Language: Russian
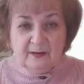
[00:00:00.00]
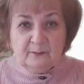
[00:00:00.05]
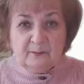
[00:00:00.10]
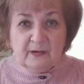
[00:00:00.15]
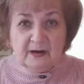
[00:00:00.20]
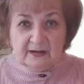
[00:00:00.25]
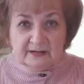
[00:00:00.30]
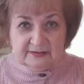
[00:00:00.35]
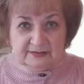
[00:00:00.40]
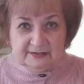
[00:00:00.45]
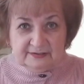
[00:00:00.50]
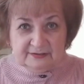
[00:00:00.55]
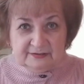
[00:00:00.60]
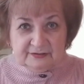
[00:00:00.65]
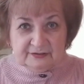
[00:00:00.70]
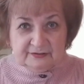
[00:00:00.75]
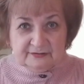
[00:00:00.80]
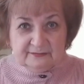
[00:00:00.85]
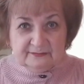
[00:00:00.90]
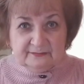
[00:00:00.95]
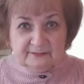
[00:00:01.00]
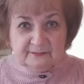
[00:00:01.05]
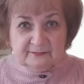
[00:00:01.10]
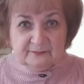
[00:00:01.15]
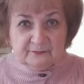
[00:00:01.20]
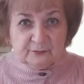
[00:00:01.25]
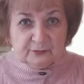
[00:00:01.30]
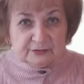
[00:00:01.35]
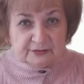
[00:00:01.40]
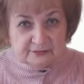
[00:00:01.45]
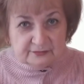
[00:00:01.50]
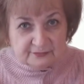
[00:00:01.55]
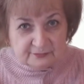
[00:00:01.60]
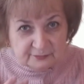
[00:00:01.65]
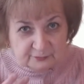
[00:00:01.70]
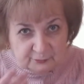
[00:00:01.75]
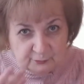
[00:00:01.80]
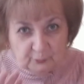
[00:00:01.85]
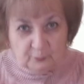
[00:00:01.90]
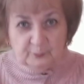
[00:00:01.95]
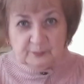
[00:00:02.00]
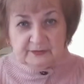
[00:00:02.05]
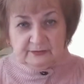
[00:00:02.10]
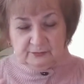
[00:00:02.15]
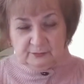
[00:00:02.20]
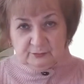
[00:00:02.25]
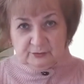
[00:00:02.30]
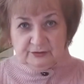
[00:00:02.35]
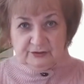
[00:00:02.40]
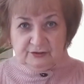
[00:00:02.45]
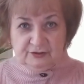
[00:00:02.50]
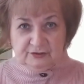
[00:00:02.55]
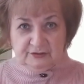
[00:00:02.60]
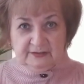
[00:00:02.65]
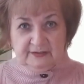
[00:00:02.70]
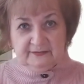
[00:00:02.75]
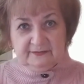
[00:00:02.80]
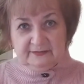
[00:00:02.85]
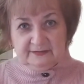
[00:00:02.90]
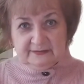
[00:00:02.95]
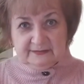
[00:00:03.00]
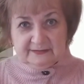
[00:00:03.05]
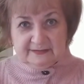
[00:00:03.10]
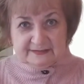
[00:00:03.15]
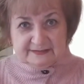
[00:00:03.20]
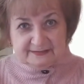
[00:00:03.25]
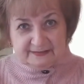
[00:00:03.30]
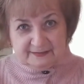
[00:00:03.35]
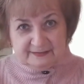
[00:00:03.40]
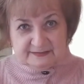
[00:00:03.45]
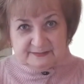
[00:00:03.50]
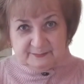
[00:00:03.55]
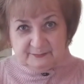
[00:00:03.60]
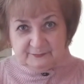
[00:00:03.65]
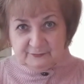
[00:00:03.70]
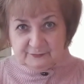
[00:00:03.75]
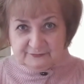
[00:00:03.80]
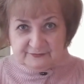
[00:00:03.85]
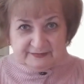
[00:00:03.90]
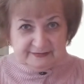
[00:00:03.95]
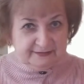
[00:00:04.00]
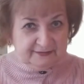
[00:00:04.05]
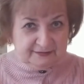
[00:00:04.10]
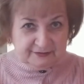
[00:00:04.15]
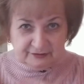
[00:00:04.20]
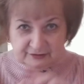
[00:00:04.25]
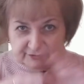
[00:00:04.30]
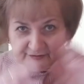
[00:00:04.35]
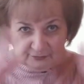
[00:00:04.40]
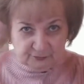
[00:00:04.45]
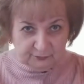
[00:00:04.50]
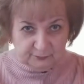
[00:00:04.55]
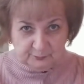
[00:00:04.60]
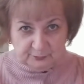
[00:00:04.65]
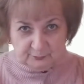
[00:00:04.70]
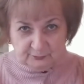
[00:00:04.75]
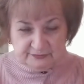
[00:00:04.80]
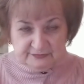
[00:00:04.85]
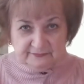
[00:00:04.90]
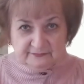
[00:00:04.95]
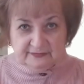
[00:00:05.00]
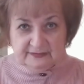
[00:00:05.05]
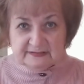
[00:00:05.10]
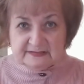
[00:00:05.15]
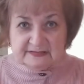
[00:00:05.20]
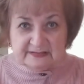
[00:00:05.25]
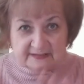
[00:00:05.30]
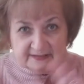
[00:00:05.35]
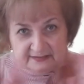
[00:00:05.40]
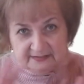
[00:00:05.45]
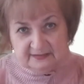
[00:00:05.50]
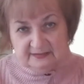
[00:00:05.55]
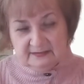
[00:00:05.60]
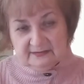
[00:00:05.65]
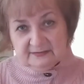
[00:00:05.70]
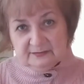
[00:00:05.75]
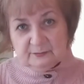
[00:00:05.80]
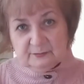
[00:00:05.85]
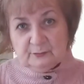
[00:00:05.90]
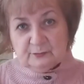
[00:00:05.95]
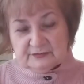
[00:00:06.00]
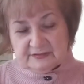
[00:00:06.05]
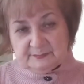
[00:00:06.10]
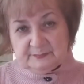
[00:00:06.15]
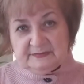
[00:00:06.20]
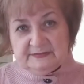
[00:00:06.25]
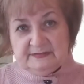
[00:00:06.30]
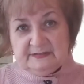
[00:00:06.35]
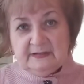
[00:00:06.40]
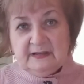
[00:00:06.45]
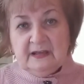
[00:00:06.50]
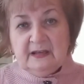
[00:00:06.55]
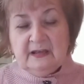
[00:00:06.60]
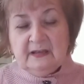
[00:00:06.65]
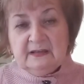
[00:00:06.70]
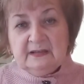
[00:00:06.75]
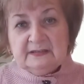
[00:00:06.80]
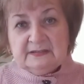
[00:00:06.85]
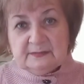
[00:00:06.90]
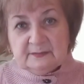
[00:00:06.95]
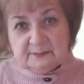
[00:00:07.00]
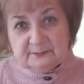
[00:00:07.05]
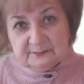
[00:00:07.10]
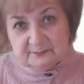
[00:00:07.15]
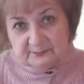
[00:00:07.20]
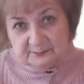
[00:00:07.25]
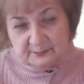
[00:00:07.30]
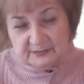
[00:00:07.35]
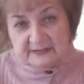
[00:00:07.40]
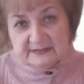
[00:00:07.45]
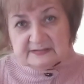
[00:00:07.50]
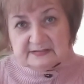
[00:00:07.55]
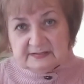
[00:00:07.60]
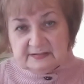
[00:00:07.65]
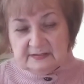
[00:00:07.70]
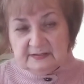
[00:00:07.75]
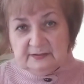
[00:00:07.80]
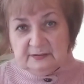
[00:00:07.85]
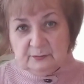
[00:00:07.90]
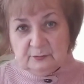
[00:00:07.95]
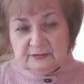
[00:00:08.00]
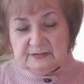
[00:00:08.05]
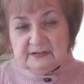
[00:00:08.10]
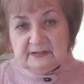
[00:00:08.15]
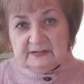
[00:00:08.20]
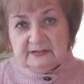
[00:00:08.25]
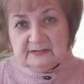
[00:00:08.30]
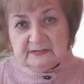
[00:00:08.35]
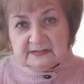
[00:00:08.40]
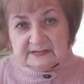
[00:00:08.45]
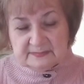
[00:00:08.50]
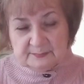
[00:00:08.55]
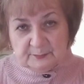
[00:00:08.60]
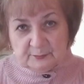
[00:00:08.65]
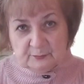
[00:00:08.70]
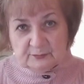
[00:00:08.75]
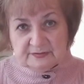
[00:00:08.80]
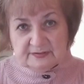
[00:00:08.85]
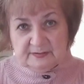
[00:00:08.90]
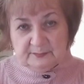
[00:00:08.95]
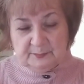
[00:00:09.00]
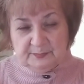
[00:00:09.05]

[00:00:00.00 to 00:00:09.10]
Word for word: Мартинш, вот добрая души человек, казалось бы, вот все латыши тут против нас. Да нет, господи, это простые люди, они нас просто